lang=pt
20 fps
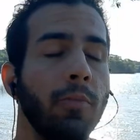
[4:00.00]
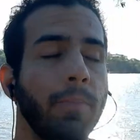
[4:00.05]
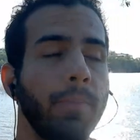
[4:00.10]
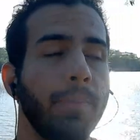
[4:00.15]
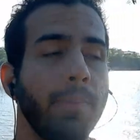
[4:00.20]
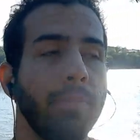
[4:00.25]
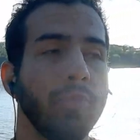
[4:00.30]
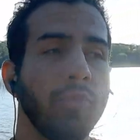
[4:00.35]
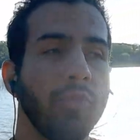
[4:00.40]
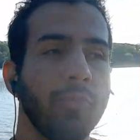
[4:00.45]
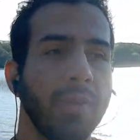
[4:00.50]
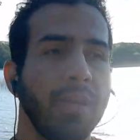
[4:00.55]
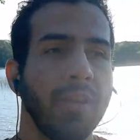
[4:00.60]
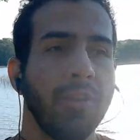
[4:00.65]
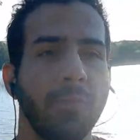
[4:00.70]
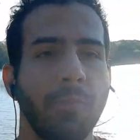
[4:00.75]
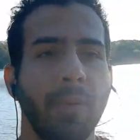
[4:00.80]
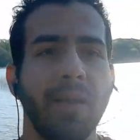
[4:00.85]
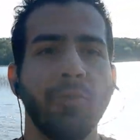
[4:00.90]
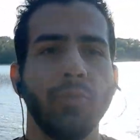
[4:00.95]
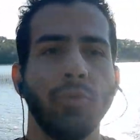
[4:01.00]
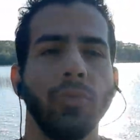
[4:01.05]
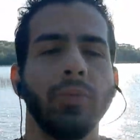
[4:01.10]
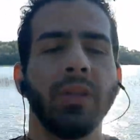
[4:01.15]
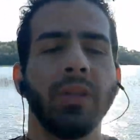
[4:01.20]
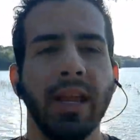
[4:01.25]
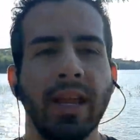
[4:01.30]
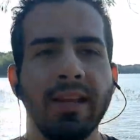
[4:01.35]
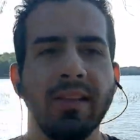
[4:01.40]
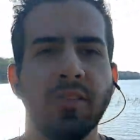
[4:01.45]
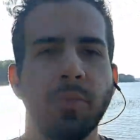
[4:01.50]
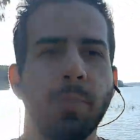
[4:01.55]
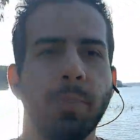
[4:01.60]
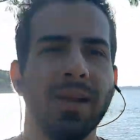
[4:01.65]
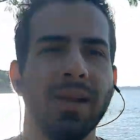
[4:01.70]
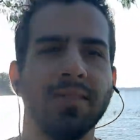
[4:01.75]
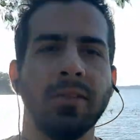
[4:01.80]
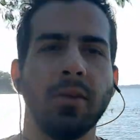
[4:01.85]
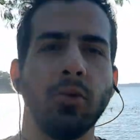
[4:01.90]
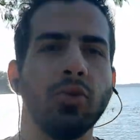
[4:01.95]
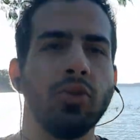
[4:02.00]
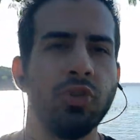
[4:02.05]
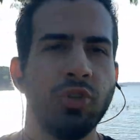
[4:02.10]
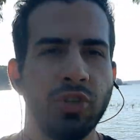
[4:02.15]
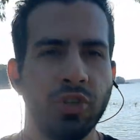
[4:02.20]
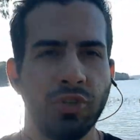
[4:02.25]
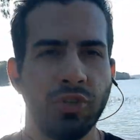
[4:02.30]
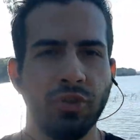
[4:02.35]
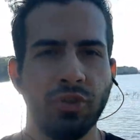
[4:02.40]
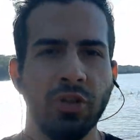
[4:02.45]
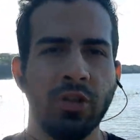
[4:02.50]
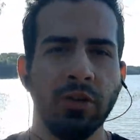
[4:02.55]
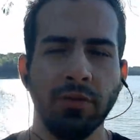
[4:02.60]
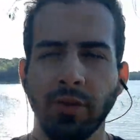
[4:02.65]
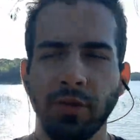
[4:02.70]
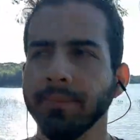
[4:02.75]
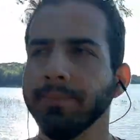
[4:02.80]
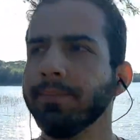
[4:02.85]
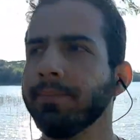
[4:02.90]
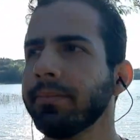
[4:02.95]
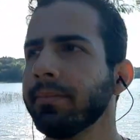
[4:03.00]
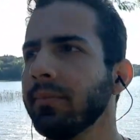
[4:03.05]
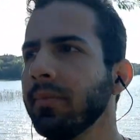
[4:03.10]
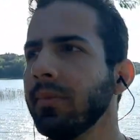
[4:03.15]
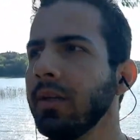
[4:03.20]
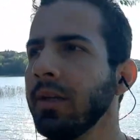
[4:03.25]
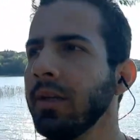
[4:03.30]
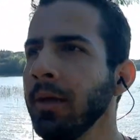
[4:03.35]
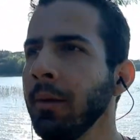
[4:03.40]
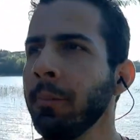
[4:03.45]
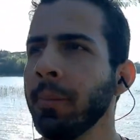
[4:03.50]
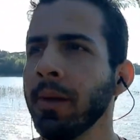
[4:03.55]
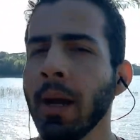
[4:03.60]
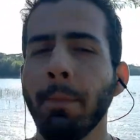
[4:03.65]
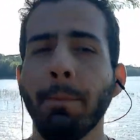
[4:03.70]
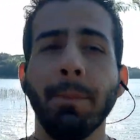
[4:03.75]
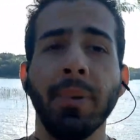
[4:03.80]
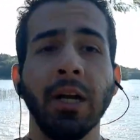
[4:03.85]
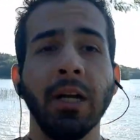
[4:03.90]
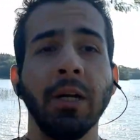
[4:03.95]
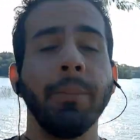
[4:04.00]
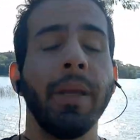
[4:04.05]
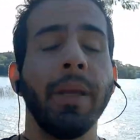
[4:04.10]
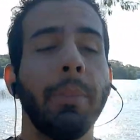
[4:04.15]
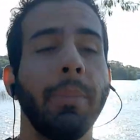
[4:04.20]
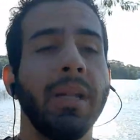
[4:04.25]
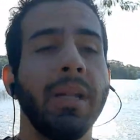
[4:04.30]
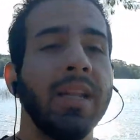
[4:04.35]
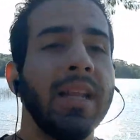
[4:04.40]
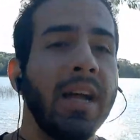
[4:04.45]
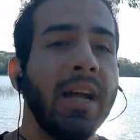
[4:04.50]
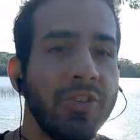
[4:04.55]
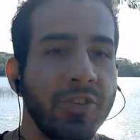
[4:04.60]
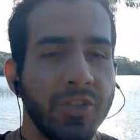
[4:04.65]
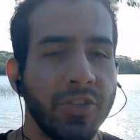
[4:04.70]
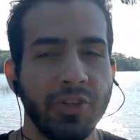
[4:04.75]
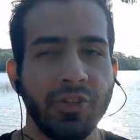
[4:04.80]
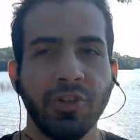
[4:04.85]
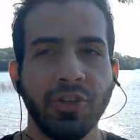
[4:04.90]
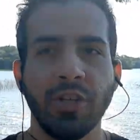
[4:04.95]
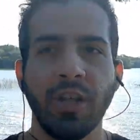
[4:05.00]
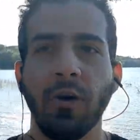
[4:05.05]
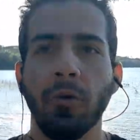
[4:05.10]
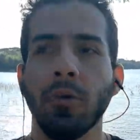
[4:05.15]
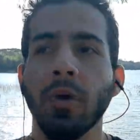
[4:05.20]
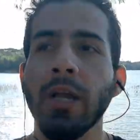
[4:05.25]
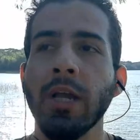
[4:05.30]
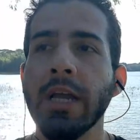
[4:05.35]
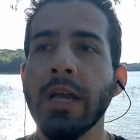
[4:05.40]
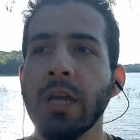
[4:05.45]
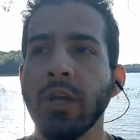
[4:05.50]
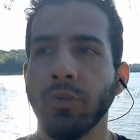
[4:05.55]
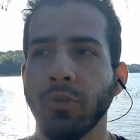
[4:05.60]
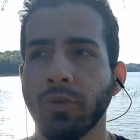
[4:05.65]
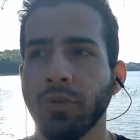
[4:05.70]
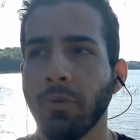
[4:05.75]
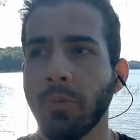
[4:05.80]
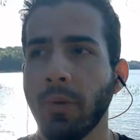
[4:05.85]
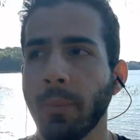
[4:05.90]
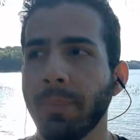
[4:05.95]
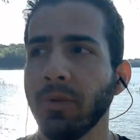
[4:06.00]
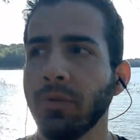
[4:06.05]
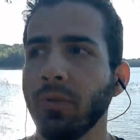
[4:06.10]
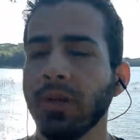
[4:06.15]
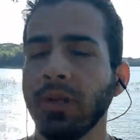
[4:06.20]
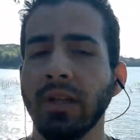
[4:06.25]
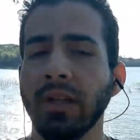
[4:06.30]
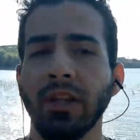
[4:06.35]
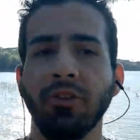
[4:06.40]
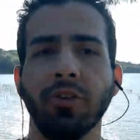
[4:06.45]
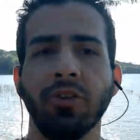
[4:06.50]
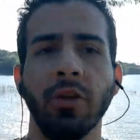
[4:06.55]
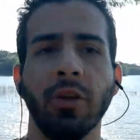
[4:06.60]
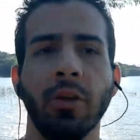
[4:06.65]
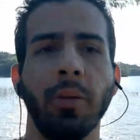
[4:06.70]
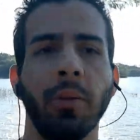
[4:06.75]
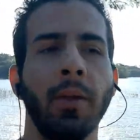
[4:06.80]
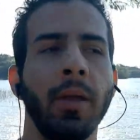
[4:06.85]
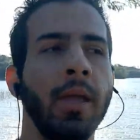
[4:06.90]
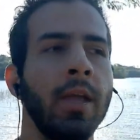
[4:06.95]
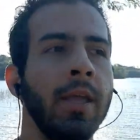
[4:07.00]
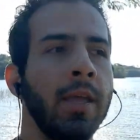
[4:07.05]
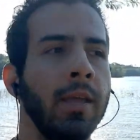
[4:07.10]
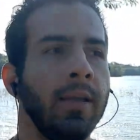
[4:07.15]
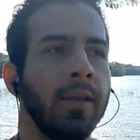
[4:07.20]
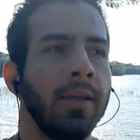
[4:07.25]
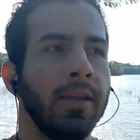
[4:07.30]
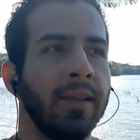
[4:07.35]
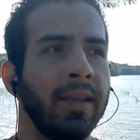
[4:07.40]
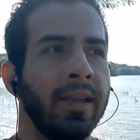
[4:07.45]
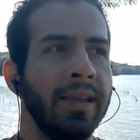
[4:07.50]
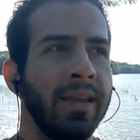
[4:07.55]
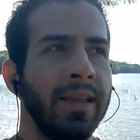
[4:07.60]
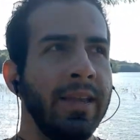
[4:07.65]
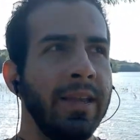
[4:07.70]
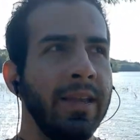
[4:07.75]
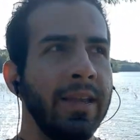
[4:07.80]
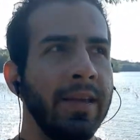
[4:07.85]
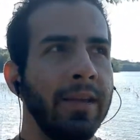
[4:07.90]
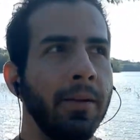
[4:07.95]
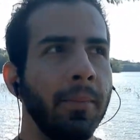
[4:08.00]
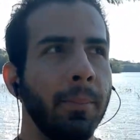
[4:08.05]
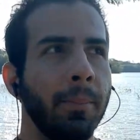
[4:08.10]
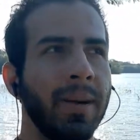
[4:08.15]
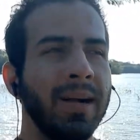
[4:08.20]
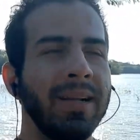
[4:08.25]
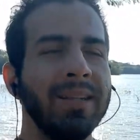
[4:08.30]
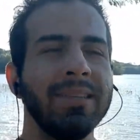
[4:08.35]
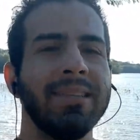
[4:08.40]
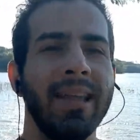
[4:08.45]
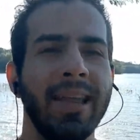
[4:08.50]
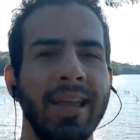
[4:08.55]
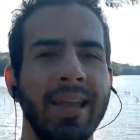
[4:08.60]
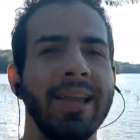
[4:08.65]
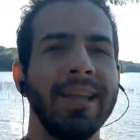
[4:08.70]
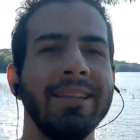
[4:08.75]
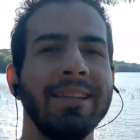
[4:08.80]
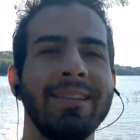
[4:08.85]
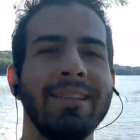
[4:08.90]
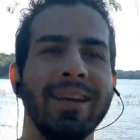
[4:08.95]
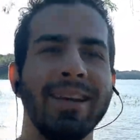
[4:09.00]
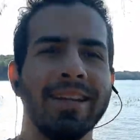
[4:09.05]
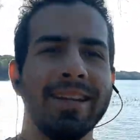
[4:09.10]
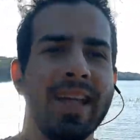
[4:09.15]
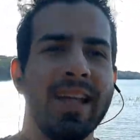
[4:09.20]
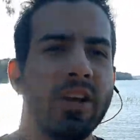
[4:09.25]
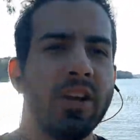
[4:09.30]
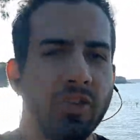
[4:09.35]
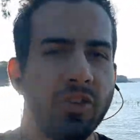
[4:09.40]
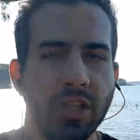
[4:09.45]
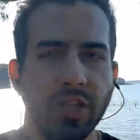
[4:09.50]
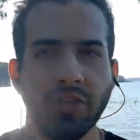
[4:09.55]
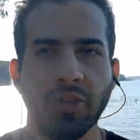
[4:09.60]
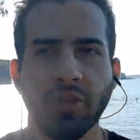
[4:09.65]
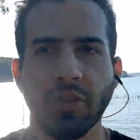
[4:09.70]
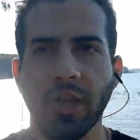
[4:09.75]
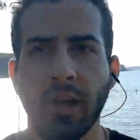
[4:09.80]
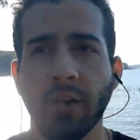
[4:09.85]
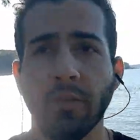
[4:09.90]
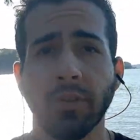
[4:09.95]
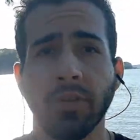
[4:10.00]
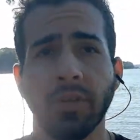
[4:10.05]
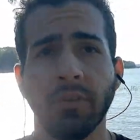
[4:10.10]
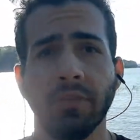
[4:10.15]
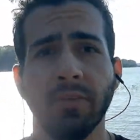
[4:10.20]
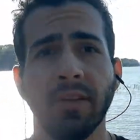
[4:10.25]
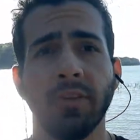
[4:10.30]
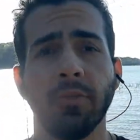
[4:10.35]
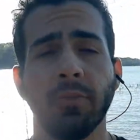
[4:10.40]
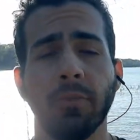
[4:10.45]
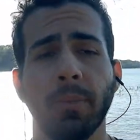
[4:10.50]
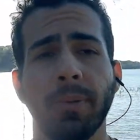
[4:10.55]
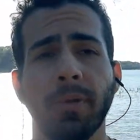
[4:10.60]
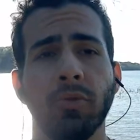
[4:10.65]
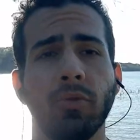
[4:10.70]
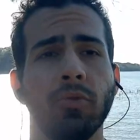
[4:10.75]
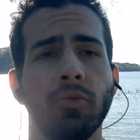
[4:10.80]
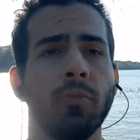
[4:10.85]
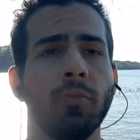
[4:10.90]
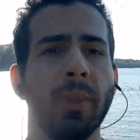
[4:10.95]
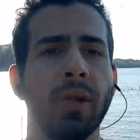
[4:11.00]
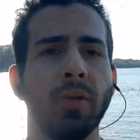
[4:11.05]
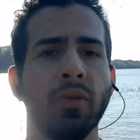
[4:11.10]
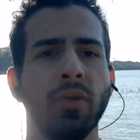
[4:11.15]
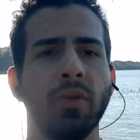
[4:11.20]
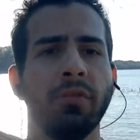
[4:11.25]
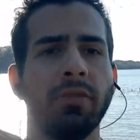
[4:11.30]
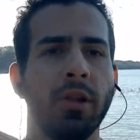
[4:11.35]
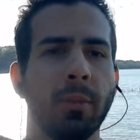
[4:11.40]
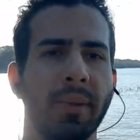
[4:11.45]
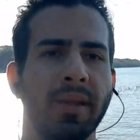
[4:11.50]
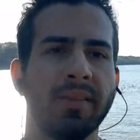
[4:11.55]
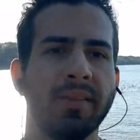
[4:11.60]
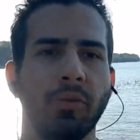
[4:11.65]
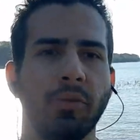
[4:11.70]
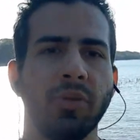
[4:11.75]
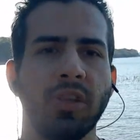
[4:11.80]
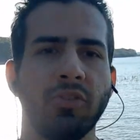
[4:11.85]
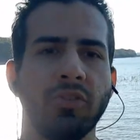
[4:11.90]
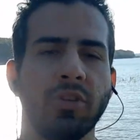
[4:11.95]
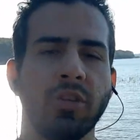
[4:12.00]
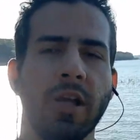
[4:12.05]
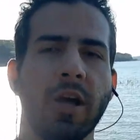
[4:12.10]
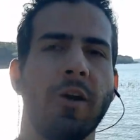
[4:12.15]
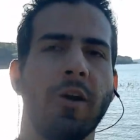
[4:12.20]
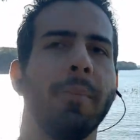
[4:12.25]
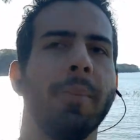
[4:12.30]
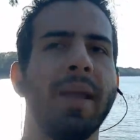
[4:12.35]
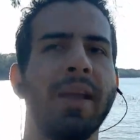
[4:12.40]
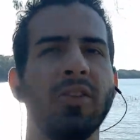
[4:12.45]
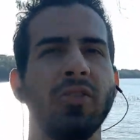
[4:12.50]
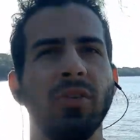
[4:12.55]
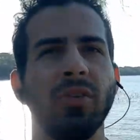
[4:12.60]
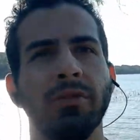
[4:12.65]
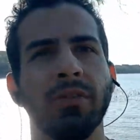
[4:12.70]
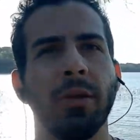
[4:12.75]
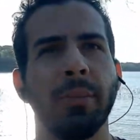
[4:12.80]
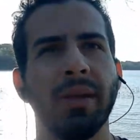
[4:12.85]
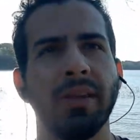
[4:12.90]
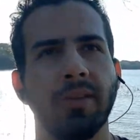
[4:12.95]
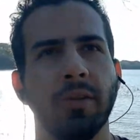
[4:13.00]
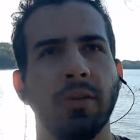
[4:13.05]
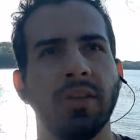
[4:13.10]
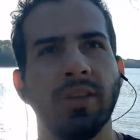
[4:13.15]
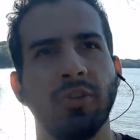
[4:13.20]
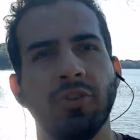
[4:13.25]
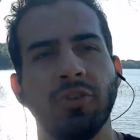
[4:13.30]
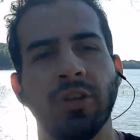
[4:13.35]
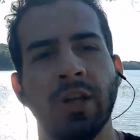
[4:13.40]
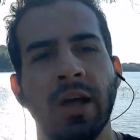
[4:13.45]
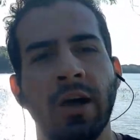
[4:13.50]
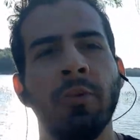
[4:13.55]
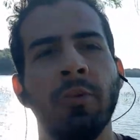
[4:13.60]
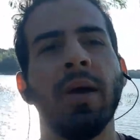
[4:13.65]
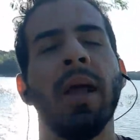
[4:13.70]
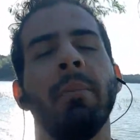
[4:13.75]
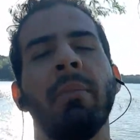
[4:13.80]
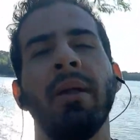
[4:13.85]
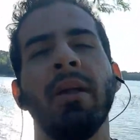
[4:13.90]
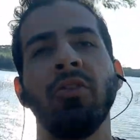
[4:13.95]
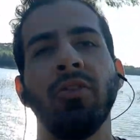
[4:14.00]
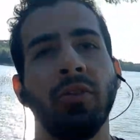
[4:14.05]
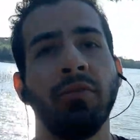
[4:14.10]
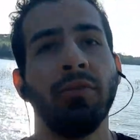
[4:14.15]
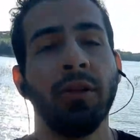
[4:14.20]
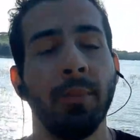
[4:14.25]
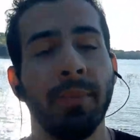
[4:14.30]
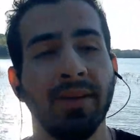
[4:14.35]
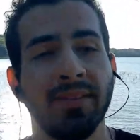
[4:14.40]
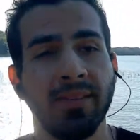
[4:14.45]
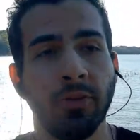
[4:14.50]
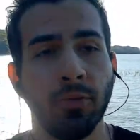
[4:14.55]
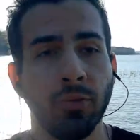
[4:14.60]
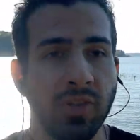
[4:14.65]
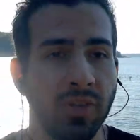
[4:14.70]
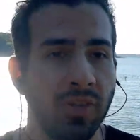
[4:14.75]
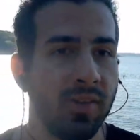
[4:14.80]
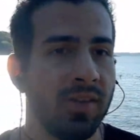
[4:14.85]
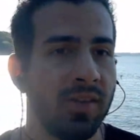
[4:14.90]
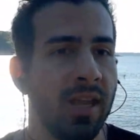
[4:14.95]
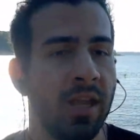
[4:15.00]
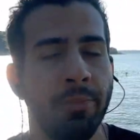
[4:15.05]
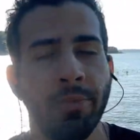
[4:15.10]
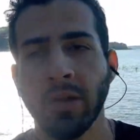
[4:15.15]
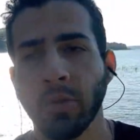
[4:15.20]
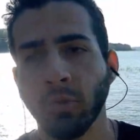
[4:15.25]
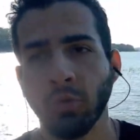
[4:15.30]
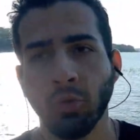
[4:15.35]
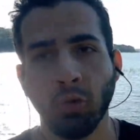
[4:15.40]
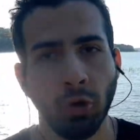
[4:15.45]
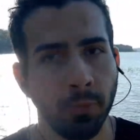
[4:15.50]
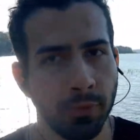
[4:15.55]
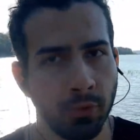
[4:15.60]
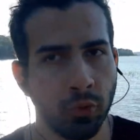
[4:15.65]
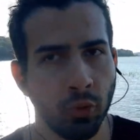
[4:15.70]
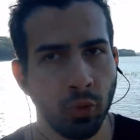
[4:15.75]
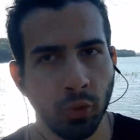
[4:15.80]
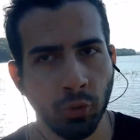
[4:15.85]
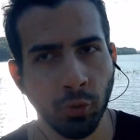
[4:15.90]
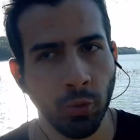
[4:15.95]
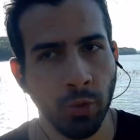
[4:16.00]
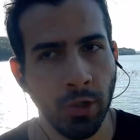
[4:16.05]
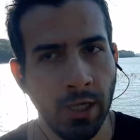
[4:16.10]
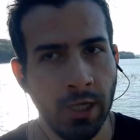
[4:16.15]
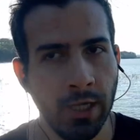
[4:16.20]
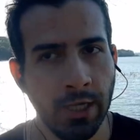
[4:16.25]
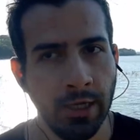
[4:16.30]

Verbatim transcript: um dos principais nutrientes para a saúde digestiva para permeabilidade intestinal. Se você é uma pessoa que deixa que mantém a integridade intestinal, você vai ser uma pessoa com menos inflamação intestinal. Menos inflamação intestinal é menos inflamação sistêmica no corpo todo.